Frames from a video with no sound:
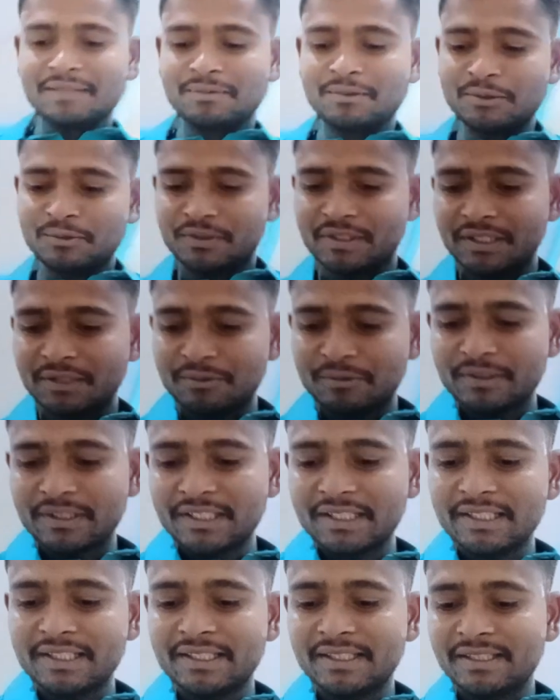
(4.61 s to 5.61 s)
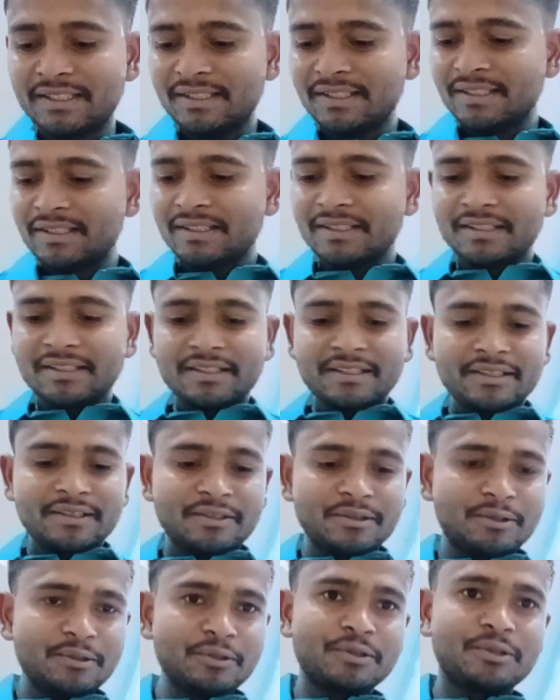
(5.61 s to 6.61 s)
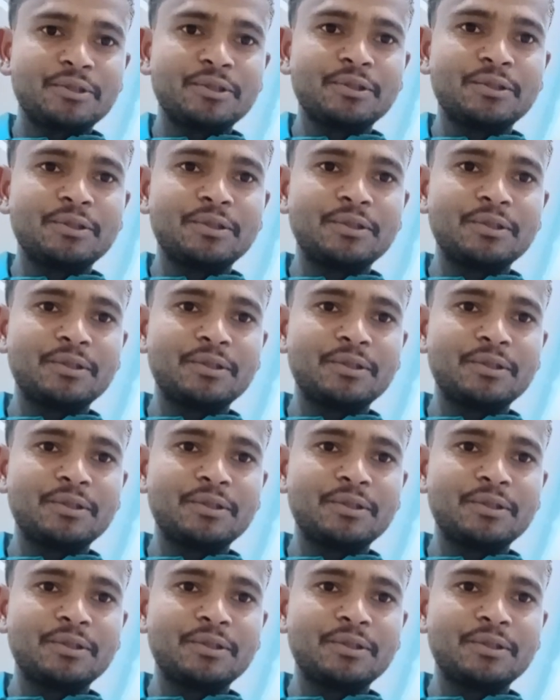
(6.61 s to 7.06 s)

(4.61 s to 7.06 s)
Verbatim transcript: आप लोग ठीक होंगे तो दोस्तों